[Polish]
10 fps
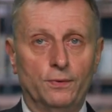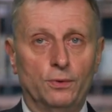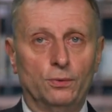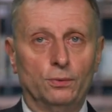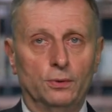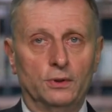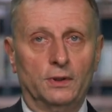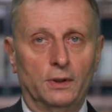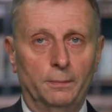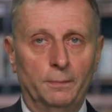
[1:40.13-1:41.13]
w
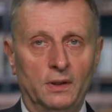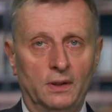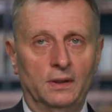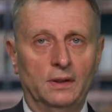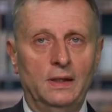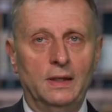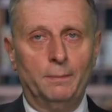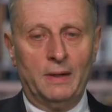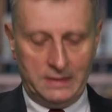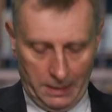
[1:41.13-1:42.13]
którym nie ma